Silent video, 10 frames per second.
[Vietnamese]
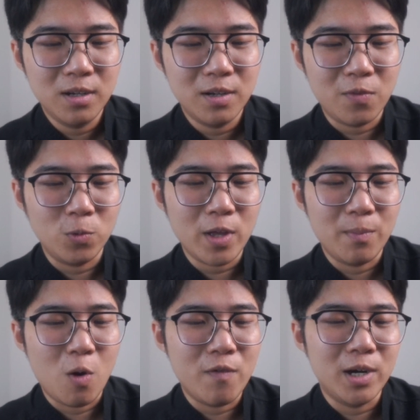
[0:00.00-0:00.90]
phủ
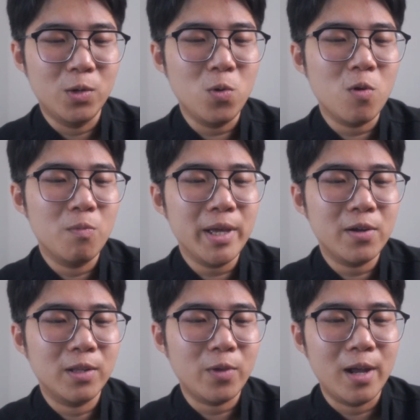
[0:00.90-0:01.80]
toàn bộ và nó nuốt con mic
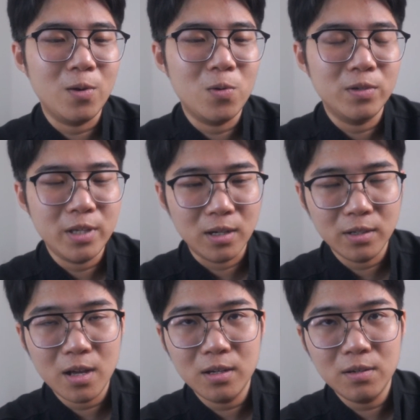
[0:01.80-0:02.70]
hoàn toàn luôn
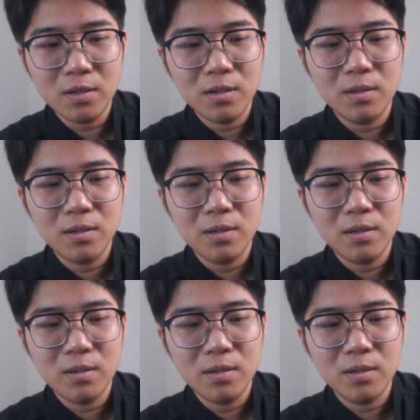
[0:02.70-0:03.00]
dẫn đến